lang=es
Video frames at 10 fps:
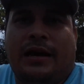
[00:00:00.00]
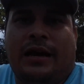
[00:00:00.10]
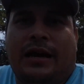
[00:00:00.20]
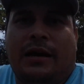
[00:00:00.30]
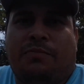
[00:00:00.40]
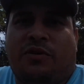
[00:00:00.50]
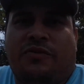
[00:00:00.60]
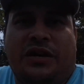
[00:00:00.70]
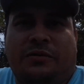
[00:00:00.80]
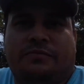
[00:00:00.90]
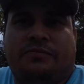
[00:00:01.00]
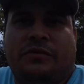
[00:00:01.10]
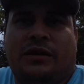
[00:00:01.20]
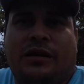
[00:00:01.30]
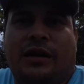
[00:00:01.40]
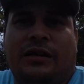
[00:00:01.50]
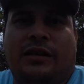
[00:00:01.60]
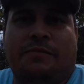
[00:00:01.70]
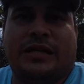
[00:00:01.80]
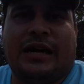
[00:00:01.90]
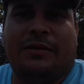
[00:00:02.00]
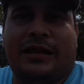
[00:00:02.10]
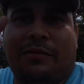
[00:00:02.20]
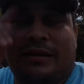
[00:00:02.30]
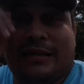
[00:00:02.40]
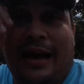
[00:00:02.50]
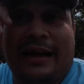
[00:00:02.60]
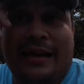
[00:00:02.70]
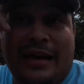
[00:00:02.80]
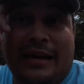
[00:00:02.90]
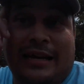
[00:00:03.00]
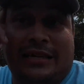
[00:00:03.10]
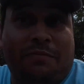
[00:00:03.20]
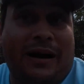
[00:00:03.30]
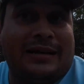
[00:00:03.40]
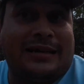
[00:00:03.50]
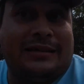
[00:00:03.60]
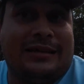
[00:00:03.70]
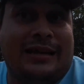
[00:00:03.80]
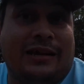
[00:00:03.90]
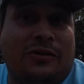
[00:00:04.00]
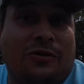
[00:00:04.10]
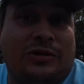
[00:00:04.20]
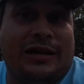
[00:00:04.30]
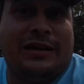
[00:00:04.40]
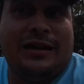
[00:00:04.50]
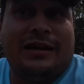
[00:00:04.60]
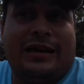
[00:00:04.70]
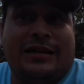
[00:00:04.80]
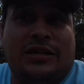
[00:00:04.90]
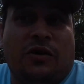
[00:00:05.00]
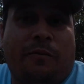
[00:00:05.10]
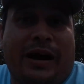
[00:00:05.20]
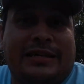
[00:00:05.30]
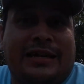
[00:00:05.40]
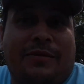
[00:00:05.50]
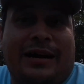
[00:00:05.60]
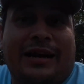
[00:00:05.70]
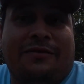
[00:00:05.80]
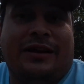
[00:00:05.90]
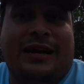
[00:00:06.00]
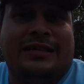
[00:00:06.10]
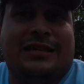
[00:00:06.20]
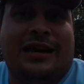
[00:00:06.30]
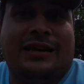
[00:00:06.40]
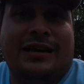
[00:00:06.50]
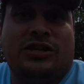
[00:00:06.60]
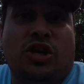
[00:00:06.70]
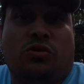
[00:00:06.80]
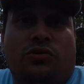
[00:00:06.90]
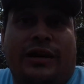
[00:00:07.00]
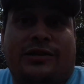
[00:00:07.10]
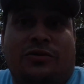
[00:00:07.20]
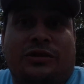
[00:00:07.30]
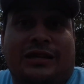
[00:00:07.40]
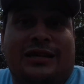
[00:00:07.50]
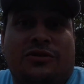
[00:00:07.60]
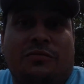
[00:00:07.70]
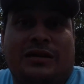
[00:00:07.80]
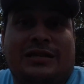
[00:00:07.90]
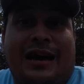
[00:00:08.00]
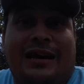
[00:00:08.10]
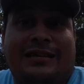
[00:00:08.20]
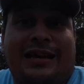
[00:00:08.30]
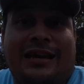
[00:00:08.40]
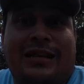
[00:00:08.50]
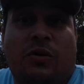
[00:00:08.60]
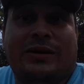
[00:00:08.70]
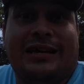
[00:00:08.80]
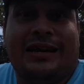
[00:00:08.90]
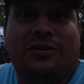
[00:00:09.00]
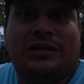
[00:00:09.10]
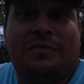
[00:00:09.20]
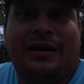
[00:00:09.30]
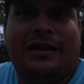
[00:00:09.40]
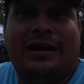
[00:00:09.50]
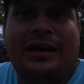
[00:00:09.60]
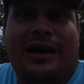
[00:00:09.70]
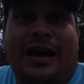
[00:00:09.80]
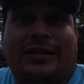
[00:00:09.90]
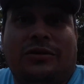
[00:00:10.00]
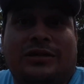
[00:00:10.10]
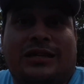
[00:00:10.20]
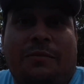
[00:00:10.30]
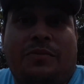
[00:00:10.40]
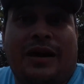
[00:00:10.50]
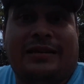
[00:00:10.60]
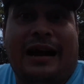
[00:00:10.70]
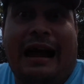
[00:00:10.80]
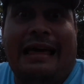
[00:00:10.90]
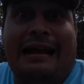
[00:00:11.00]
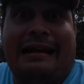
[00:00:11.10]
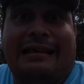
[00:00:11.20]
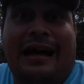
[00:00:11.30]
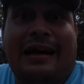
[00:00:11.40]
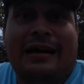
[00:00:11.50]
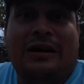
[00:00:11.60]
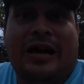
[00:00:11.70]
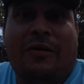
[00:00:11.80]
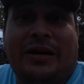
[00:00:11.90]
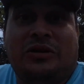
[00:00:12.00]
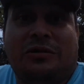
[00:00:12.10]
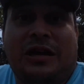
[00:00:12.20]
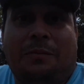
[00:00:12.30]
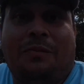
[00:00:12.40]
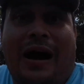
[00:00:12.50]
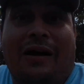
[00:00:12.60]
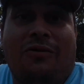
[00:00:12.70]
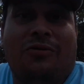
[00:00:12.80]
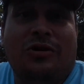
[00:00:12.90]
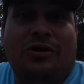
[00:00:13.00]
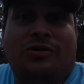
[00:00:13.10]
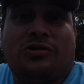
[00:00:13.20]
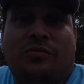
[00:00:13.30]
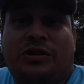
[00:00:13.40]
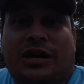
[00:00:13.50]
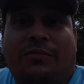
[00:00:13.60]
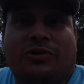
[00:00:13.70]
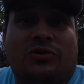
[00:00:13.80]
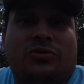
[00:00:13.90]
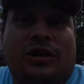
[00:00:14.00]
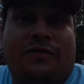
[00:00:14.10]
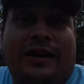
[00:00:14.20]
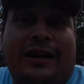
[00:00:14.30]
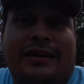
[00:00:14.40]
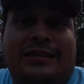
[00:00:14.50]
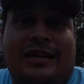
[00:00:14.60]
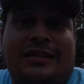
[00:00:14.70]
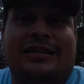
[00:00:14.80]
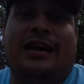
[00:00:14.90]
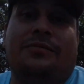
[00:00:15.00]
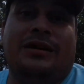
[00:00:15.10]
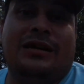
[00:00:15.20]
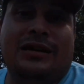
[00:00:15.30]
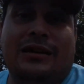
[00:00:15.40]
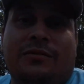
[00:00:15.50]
eh, profín, que te empiezan a mandar mensajes que si pagas antes de las 12, que si no pagas llaman a las referencias. Si tú no les contestas esos mensajes de, WhatsApp que ellos se mandan, entonces empiezan alerta, evasión de pago, nos comunicamos con sus referencias y a mí,